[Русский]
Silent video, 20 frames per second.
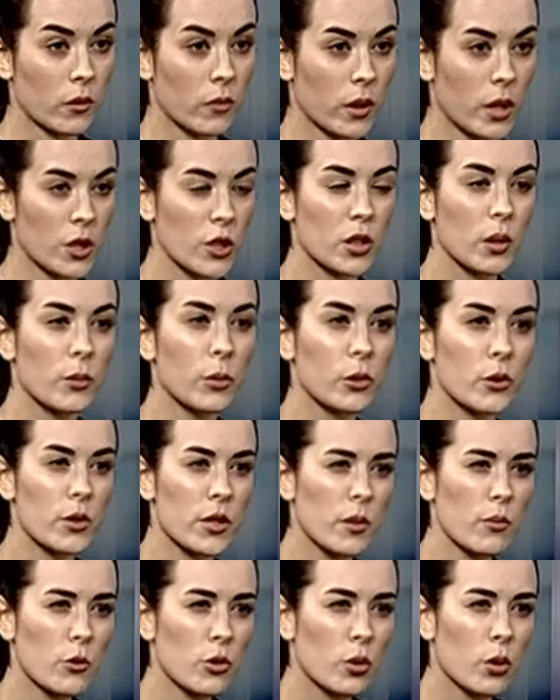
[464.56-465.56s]
ви кажете, было
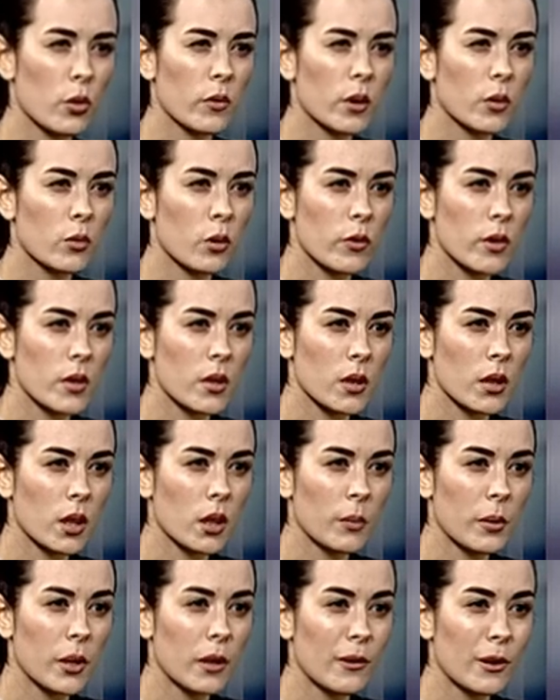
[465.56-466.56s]
сім человек в офисе так
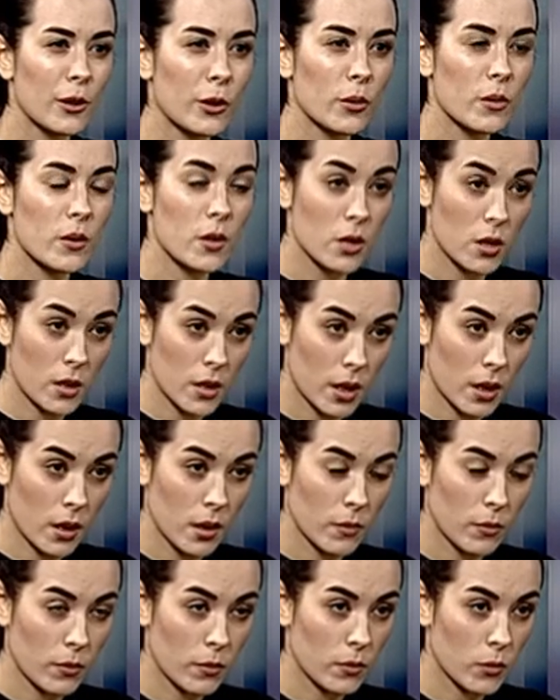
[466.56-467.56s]
правильно? это же
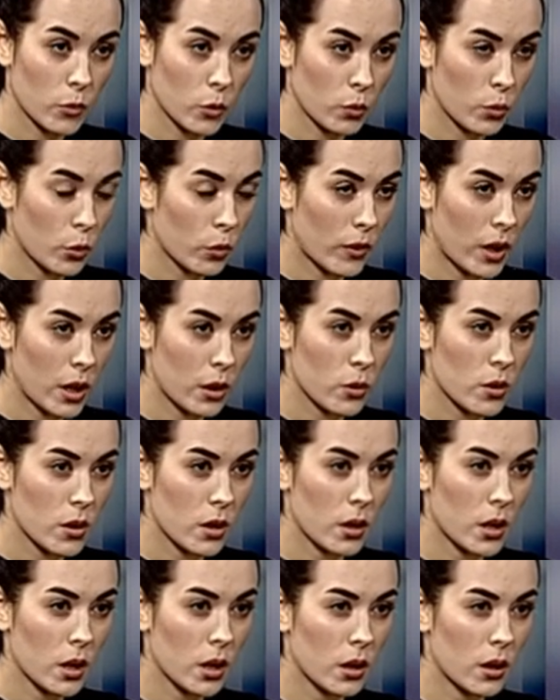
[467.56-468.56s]
за ну буквально за
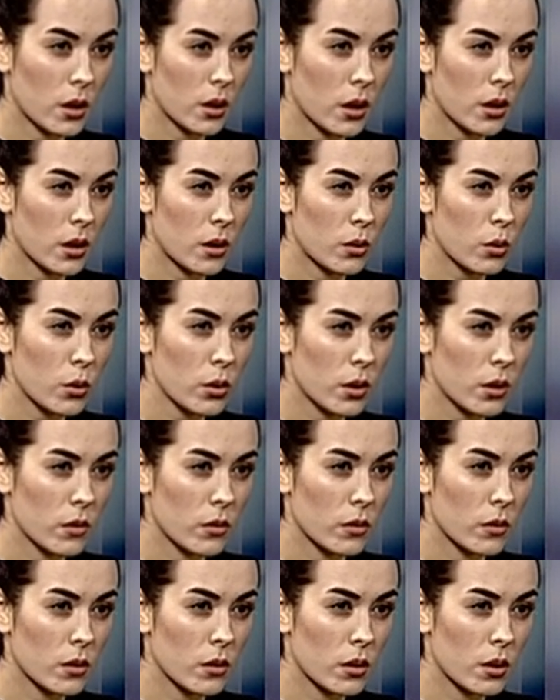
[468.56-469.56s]
декілька это, років. Ну,
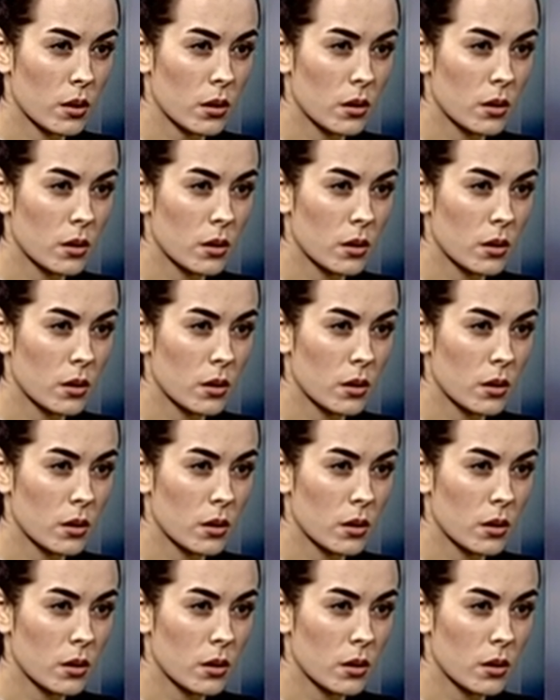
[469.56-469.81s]
тут, так?